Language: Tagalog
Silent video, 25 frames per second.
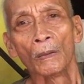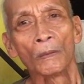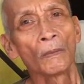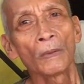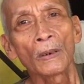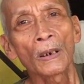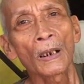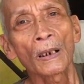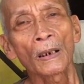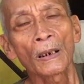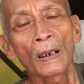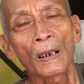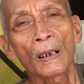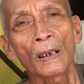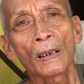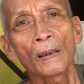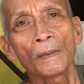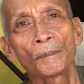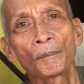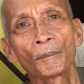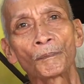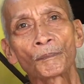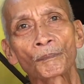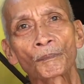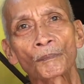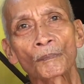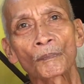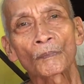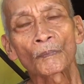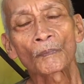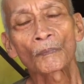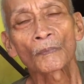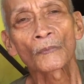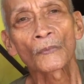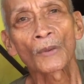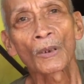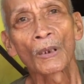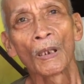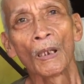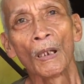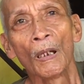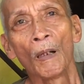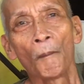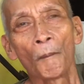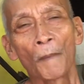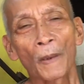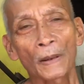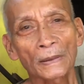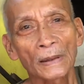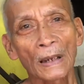Wala na. Hmm.
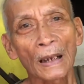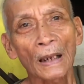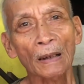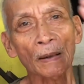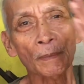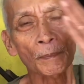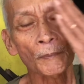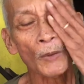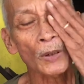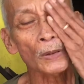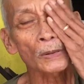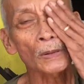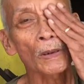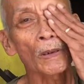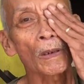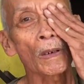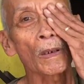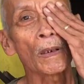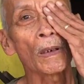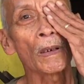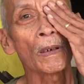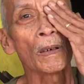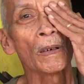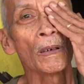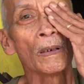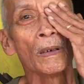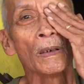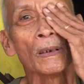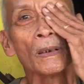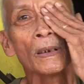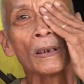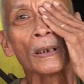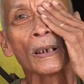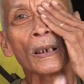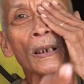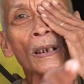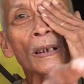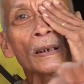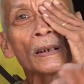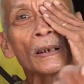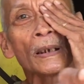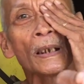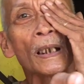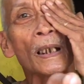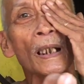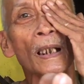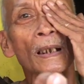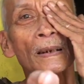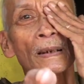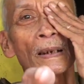Pag tinagpad ako, oh,
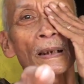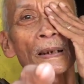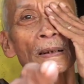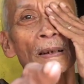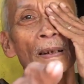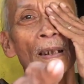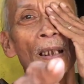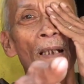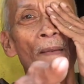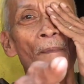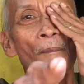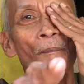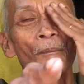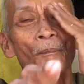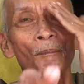hindi nakikita yan.